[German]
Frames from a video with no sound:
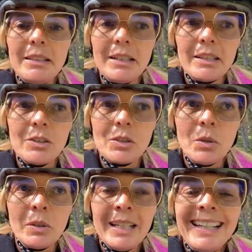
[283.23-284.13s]

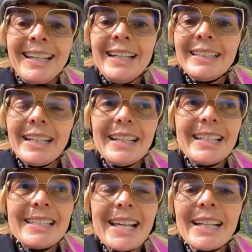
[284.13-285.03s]
Meditation, dann
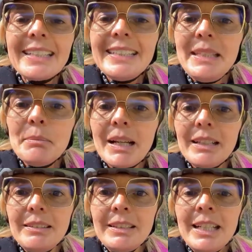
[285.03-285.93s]
sagt
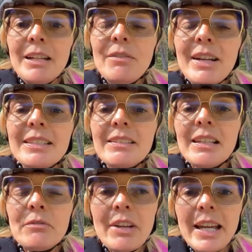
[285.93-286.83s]
niemand,
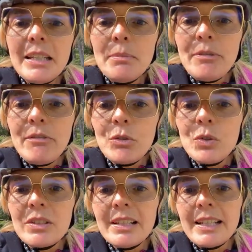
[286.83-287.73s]
was für eine
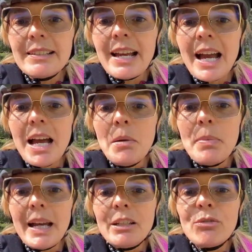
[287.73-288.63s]

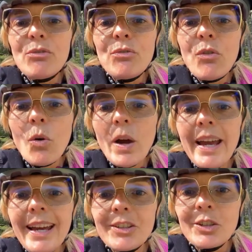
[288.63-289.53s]
Bewusstseinsarbeit
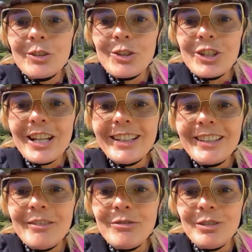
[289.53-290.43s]
vorher schon
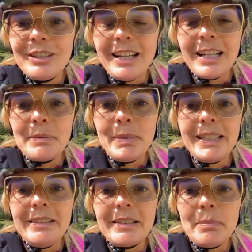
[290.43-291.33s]
stattgefunden hat
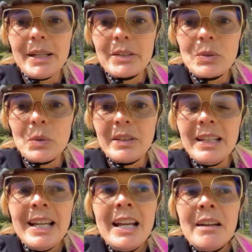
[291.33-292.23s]
bei dieser Person.
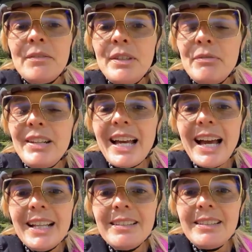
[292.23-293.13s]
Wie viel
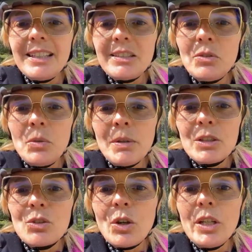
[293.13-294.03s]
Ansichten,
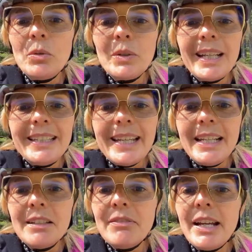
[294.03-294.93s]
Überzeugungen,
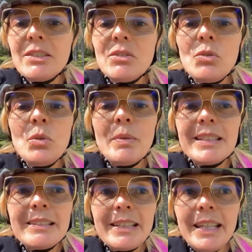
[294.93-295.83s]
Denkweisen
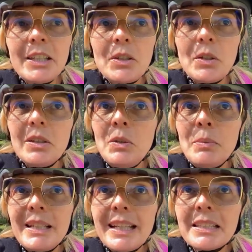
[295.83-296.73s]
über sich,
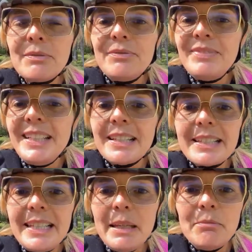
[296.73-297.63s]
über das, wie
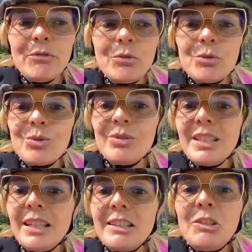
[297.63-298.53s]
das Leben
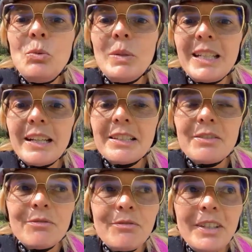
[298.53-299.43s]
funktioniert, über
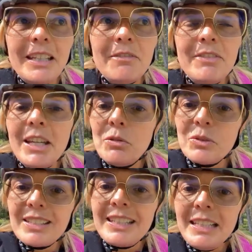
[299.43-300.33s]
das, wie wir
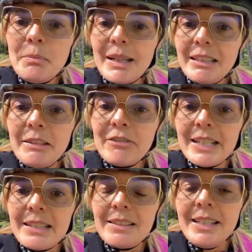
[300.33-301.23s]
uns hier
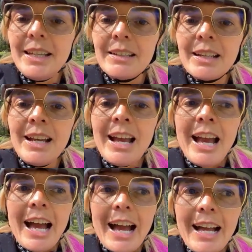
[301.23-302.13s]
manifestieren
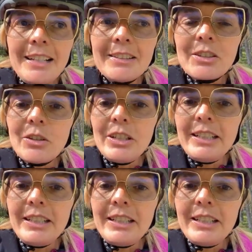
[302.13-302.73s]
als